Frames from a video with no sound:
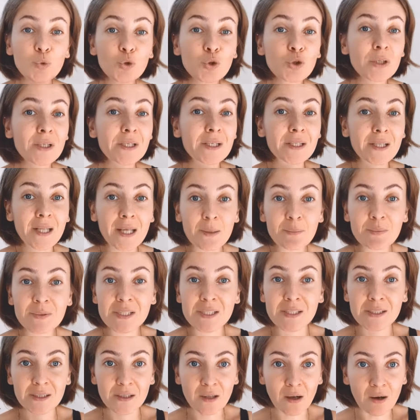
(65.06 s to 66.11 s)
bunların
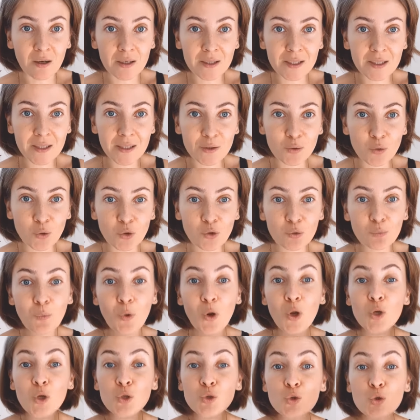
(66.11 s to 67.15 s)
hepsini dahil ediyorum.
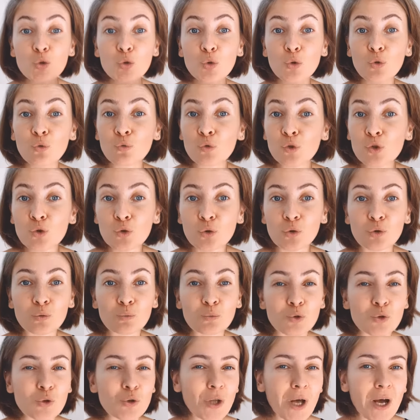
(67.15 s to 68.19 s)
Çünkü
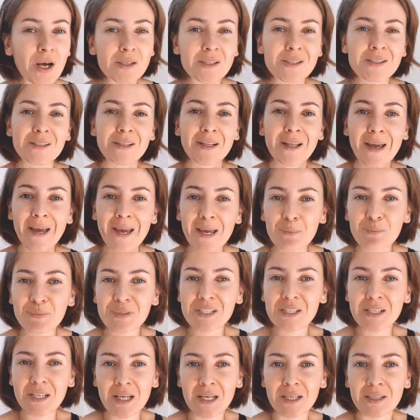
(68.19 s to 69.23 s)
vücudumuzun aslında
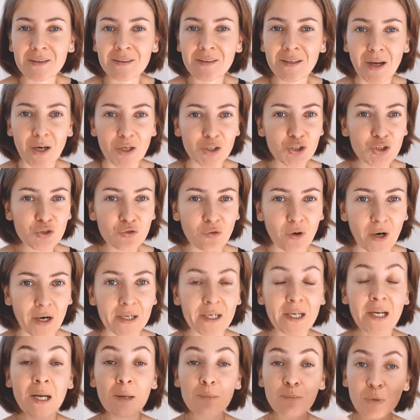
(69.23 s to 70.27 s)
hepsine ihtiyacı var.
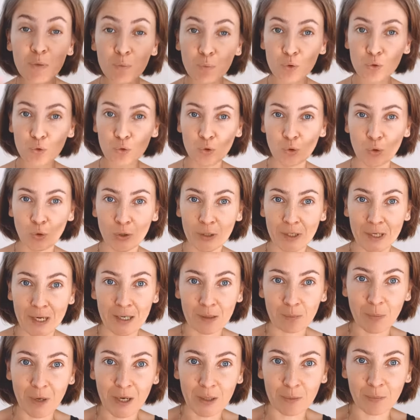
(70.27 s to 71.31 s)
Bir bütün
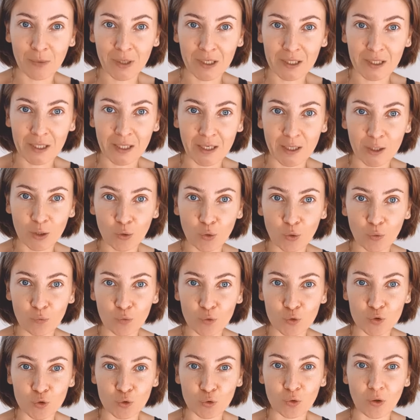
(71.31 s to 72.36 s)
olarak bakmak gerekiyor
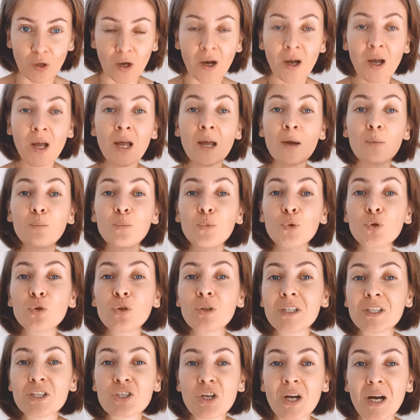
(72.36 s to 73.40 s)
vücuda.
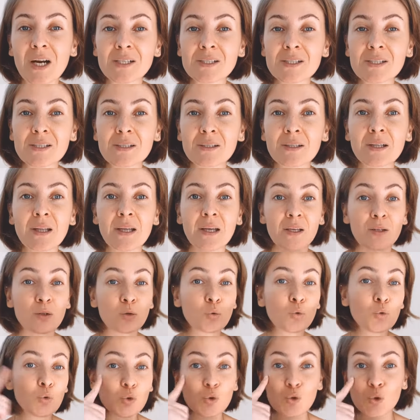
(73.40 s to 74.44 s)
Bunun içerisinde
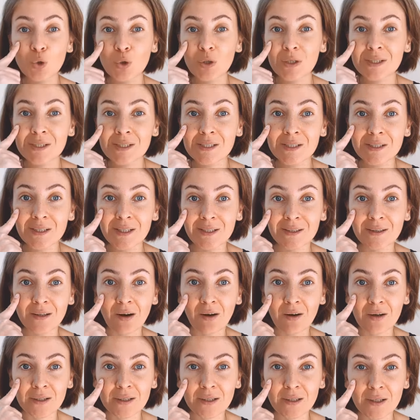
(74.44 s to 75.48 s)
yüz yogasını da
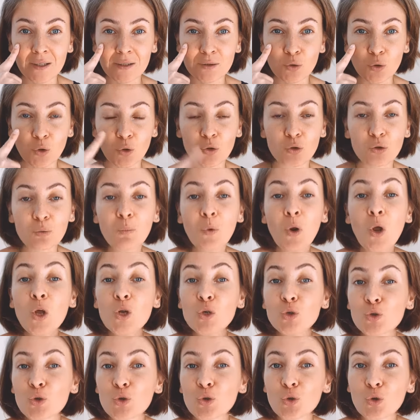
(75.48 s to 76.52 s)
dahil ediyorum.
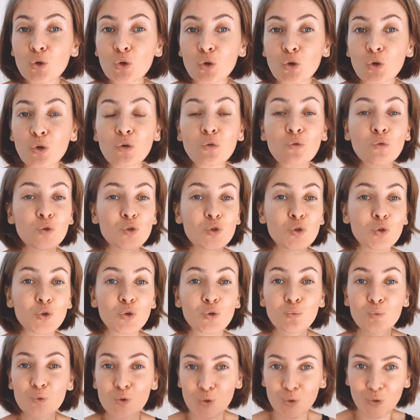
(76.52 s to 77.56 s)
Çünkü
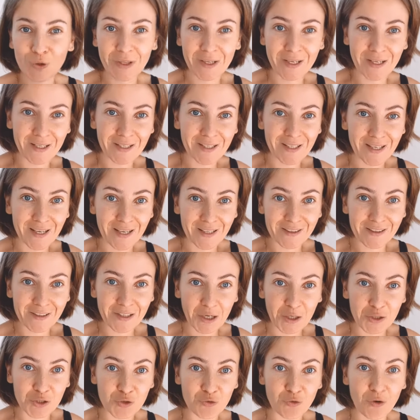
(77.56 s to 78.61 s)
vücudumuzun da ilgiye
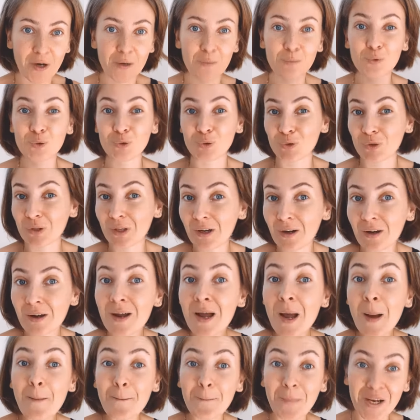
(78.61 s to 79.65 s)
ihtiyacı var. Bunu da
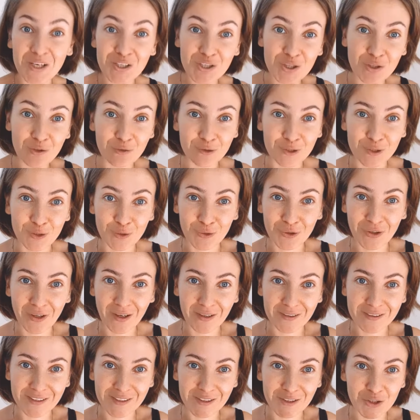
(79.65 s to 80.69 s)
başka videoda
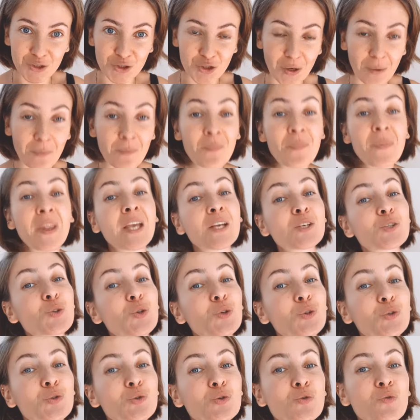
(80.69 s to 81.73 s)
anlatacağım.
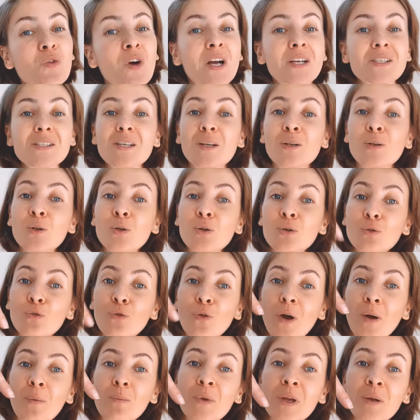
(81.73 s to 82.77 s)
Sorunuz varsa
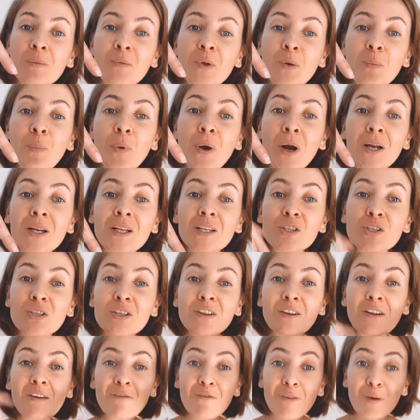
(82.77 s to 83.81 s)
lütfen benimle
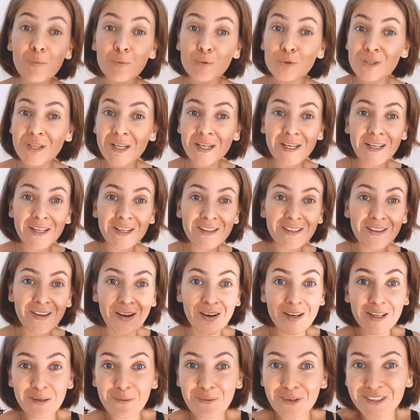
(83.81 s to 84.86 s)
paylaşın ve bu seriyi
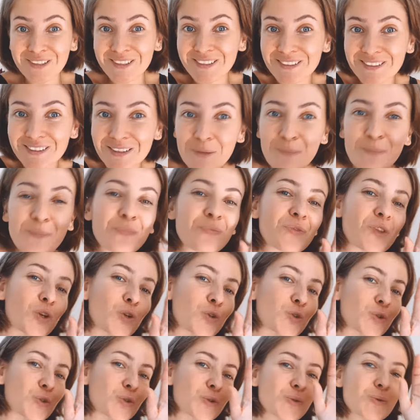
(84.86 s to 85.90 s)
takip edin.
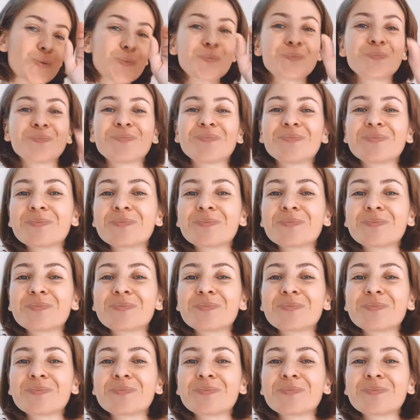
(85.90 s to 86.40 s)
Görüşürüz.